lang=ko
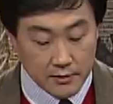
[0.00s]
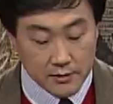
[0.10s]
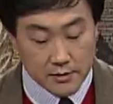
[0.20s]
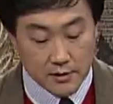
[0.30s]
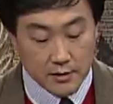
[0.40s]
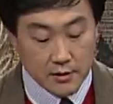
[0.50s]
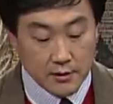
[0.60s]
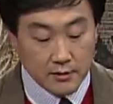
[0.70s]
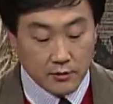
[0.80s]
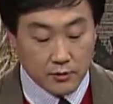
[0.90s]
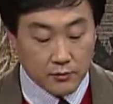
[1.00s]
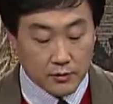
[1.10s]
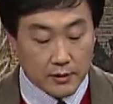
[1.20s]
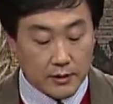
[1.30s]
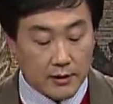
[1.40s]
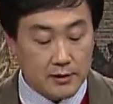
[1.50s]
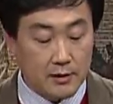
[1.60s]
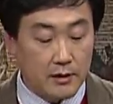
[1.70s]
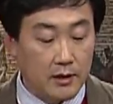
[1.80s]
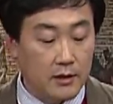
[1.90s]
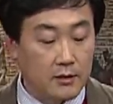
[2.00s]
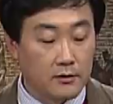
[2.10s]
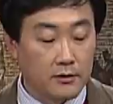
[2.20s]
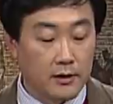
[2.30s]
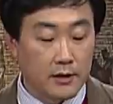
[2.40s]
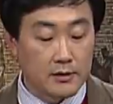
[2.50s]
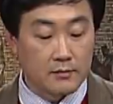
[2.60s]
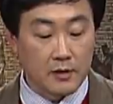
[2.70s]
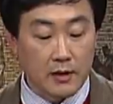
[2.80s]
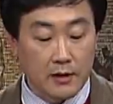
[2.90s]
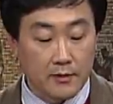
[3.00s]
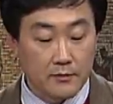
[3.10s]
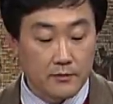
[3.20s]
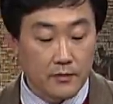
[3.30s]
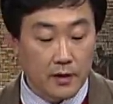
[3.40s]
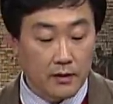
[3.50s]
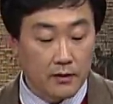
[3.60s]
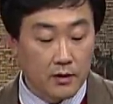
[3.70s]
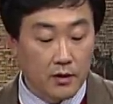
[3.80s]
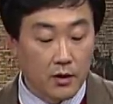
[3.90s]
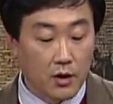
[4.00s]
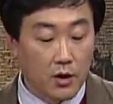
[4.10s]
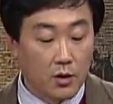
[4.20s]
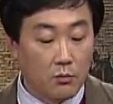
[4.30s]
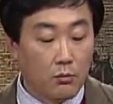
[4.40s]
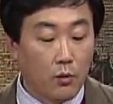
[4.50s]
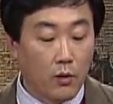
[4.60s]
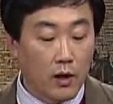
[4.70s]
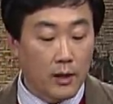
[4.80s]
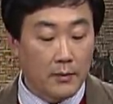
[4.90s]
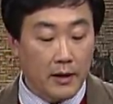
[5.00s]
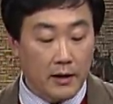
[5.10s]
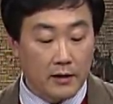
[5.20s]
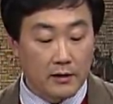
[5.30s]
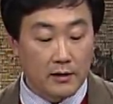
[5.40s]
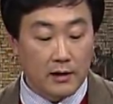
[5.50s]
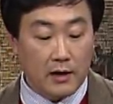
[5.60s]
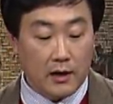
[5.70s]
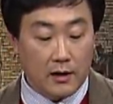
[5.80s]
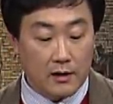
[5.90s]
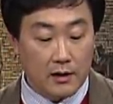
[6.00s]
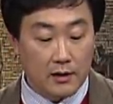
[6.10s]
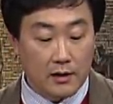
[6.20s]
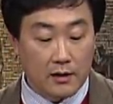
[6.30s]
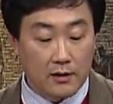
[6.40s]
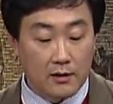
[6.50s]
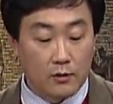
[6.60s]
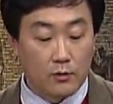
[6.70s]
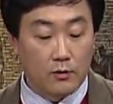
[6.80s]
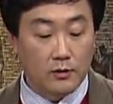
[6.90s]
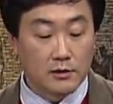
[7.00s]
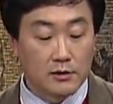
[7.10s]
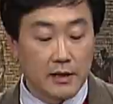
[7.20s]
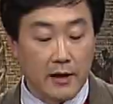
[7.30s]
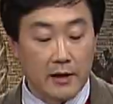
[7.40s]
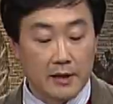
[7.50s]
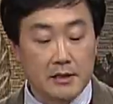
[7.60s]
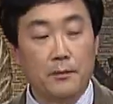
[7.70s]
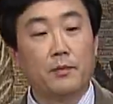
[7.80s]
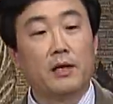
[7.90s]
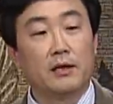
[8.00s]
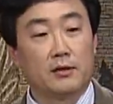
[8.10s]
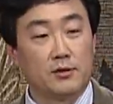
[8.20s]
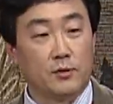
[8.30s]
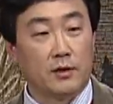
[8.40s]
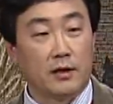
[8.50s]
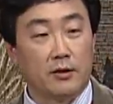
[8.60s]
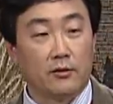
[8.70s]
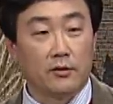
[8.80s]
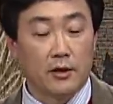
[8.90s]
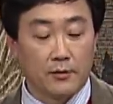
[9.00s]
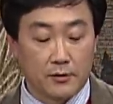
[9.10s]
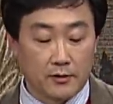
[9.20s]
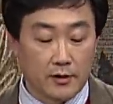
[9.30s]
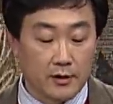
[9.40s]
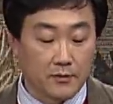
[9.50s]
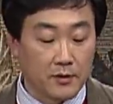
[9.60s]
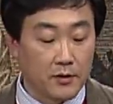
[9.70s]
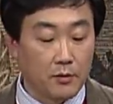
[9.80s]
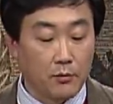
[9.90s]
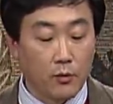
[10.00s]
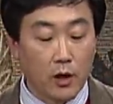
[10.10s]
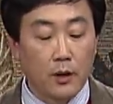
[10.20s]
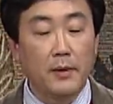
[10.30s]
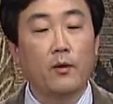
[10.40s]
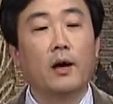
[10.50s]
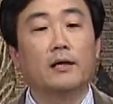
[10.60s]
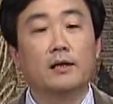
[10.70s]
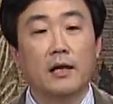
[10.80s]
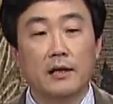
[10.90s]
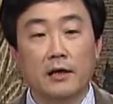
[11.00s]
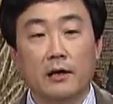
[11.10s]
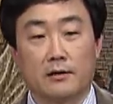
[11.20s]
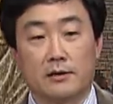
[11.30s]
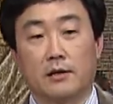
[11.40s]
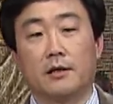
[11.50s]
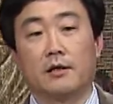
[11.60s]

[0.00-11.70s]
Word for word: 이제 여러분들한테 제가 읽어드리겠습니다. 모압의 에드가 가까이 다가오고 그 재앙이 재빨리 닥쳐온다. 이걸 어떻게 번역을 하냐면요. 모압의 환난이 가까이